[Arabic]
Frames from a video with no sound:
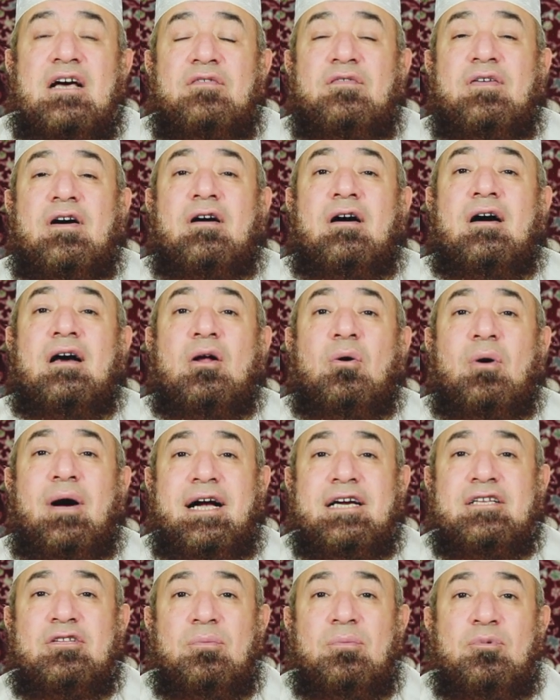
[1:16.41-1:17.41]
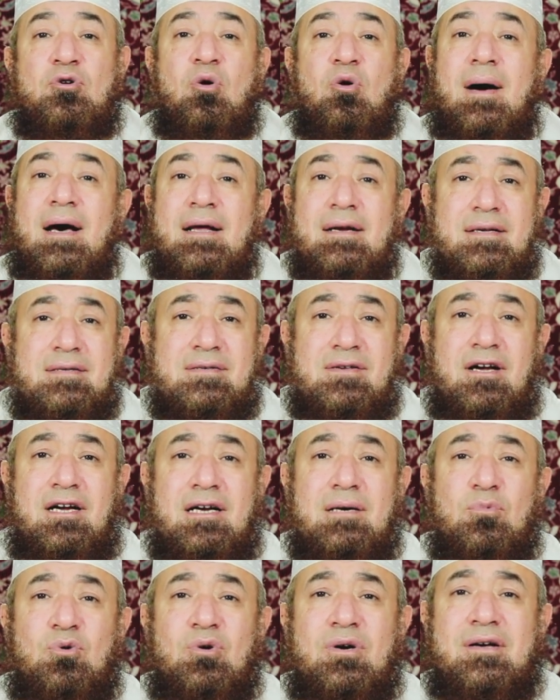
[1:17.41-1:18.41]
فقال واحد منهم أنا
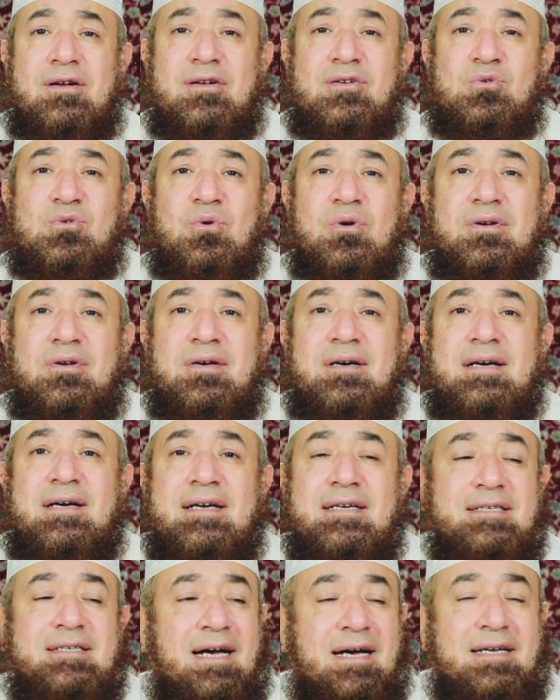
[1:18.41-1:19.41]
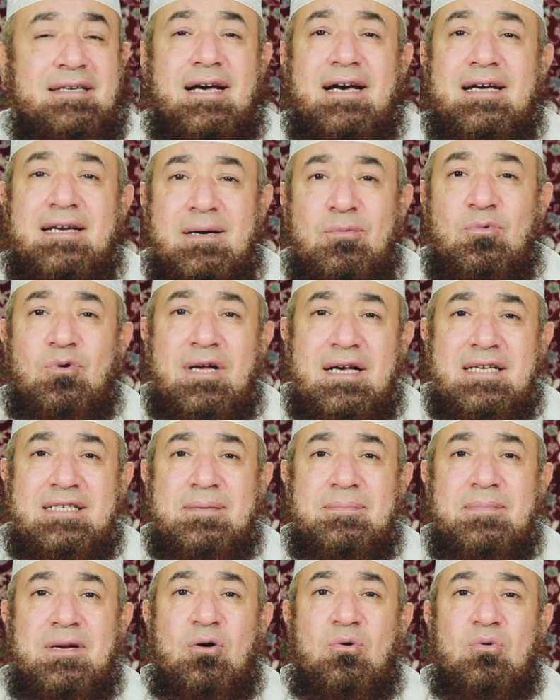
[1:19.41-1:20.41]
صاحبه يا رسول الله يعني أنا
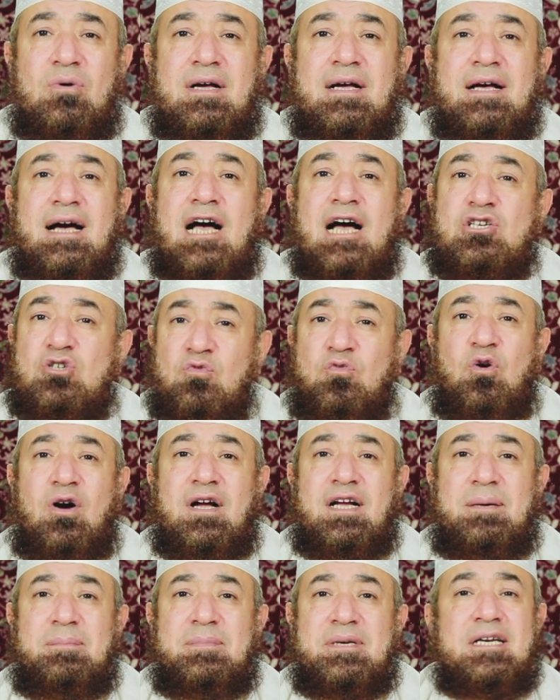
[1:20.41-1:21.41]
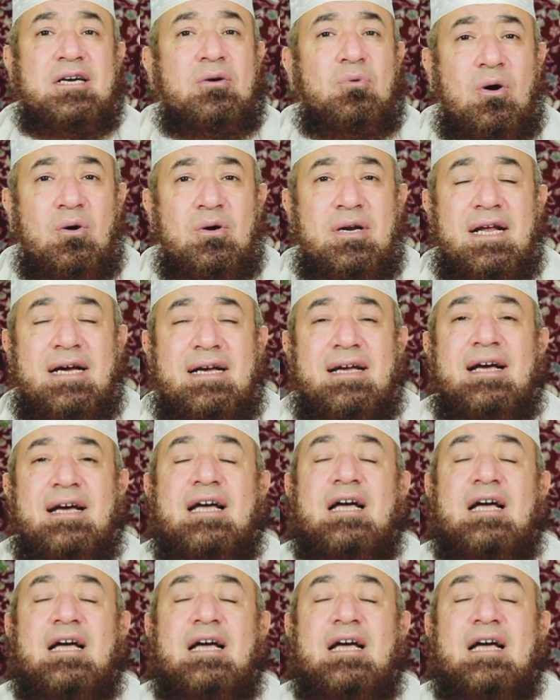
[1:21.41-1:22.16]
ملازم له هشوفه هيعمل إيه وأقول لك